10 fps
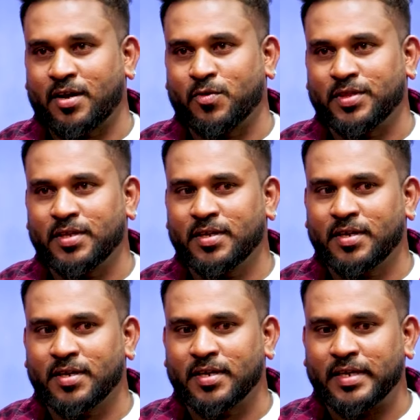காரணம் வந்து
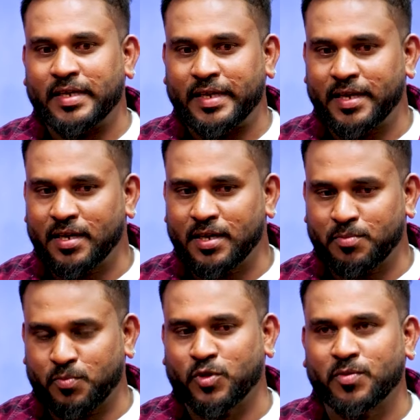எனக்கு
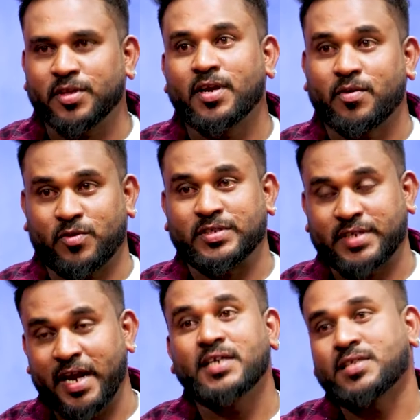முத முதல்ல நான்
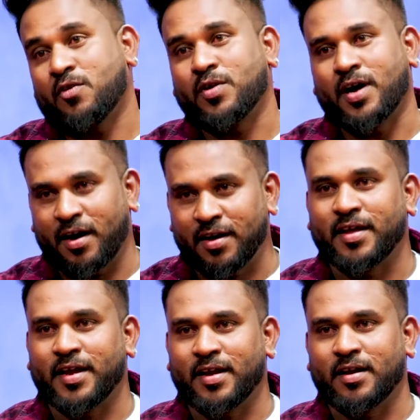ஸ்டைலிஷ் ஆக
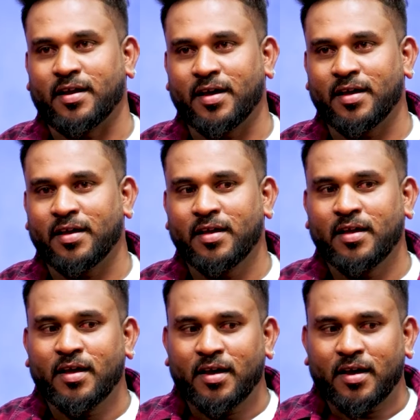காரணம் என்னென்னா
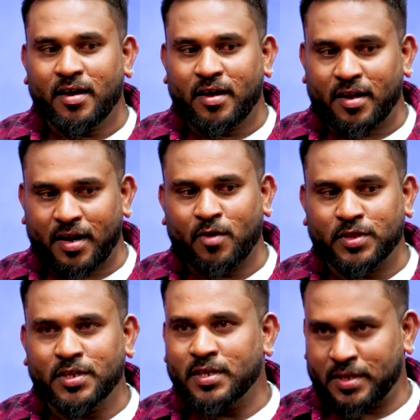நான்
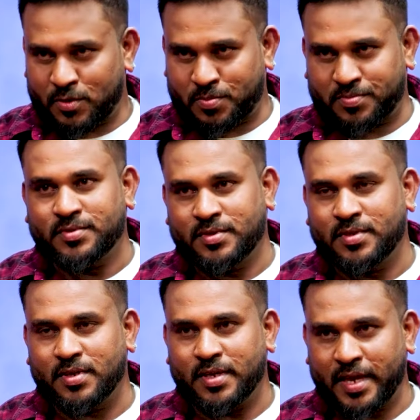வந்து
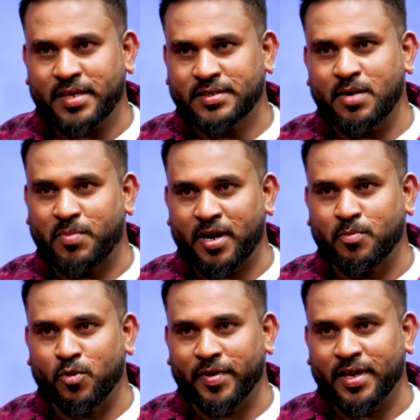ஹேர் ஸ்டைல் பண்ண
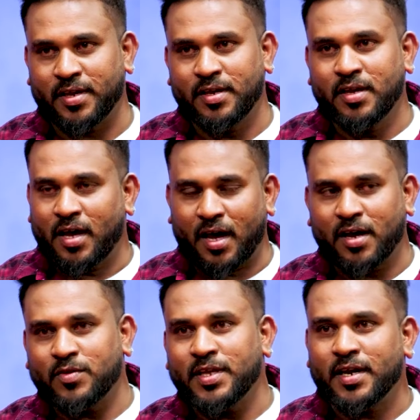போவேன்
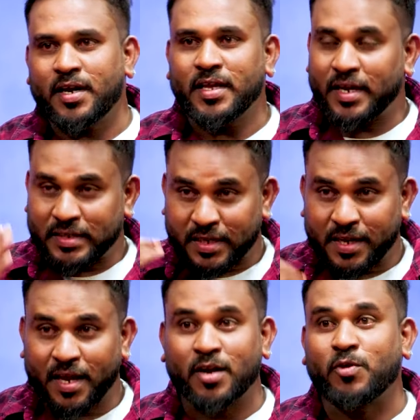அங்கே வந்து என்னென்னா எனக்கு
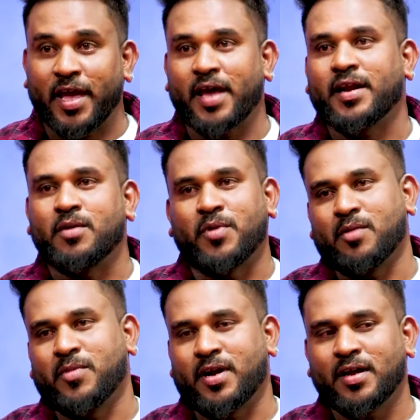சரியான ஒரு ஹேர் கட்
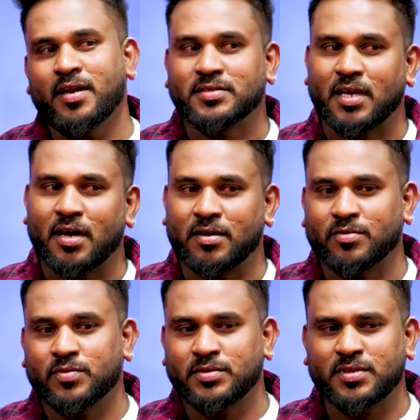பண்ண மாட்டாங்க நான் சா
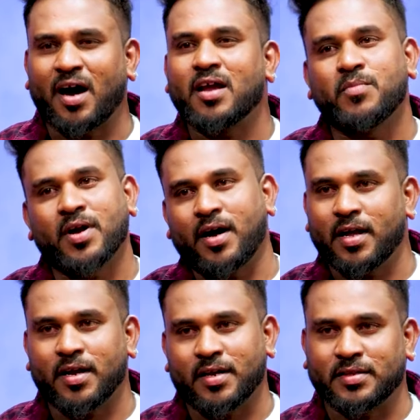கொஞ்சம் ஆரம்ப
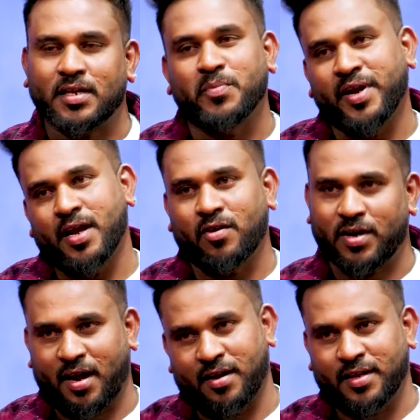காலகட்டத்தில்
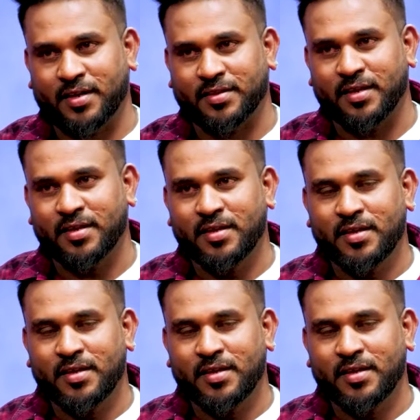மீடியாவில் நானாக இருந்தேன்